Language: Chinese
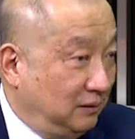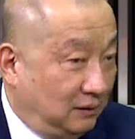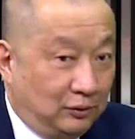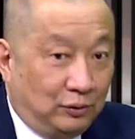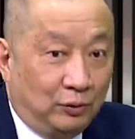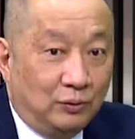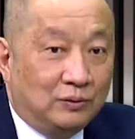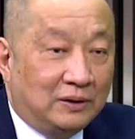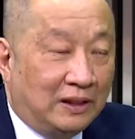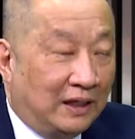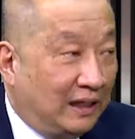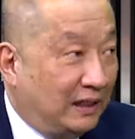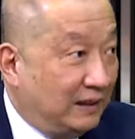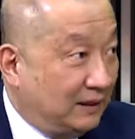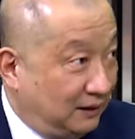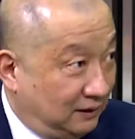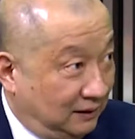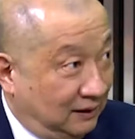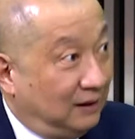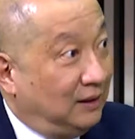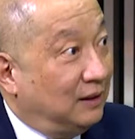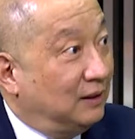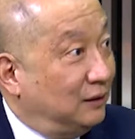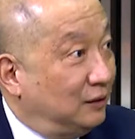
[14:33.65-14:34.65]
通常来讲
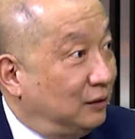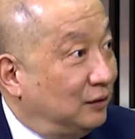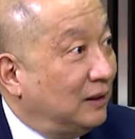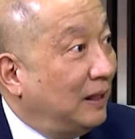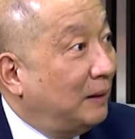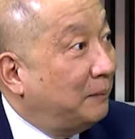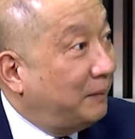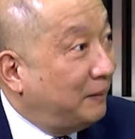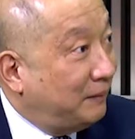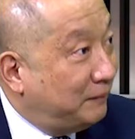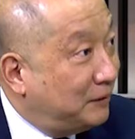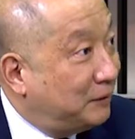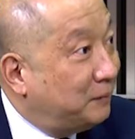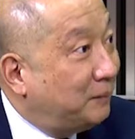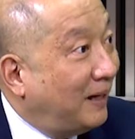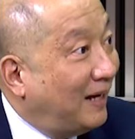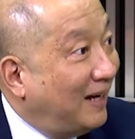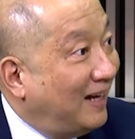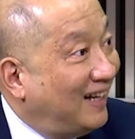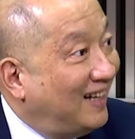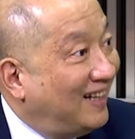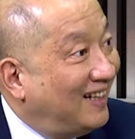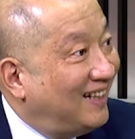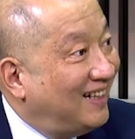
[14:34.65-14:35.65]
你可能就拿百分之
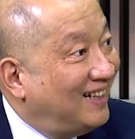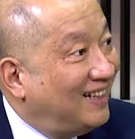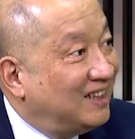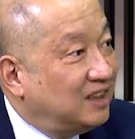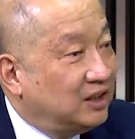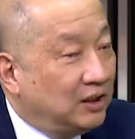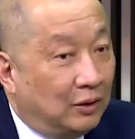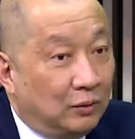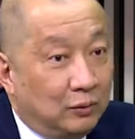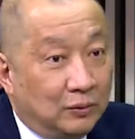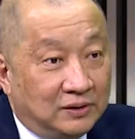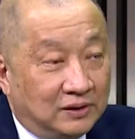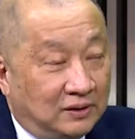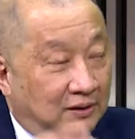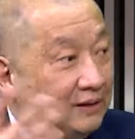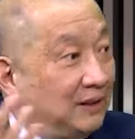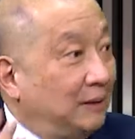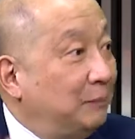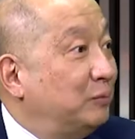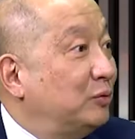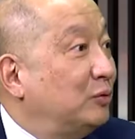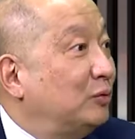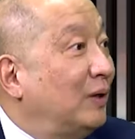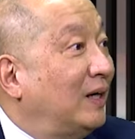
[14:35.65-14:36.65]
百，是超过十
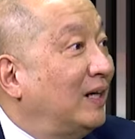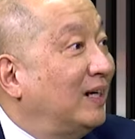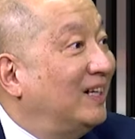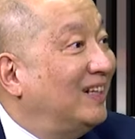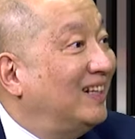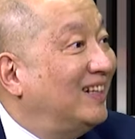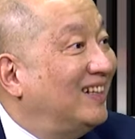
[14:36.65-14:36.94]
三不赚。